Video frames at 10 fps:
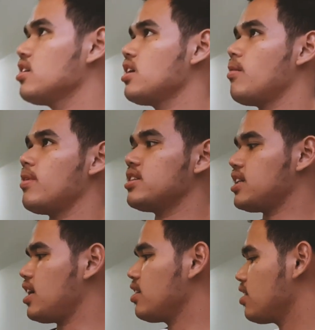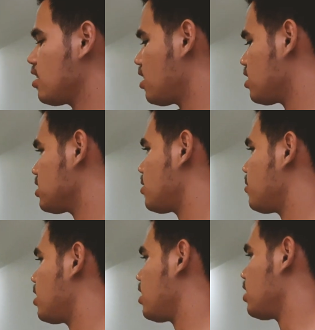sama cat
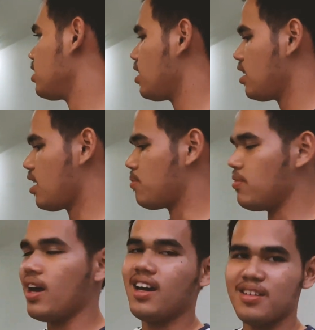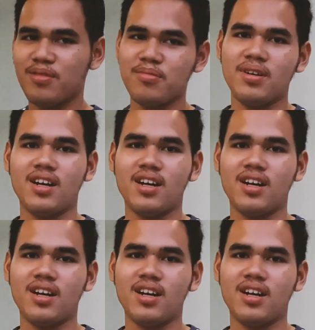sama ini alhamdulillah ini mobil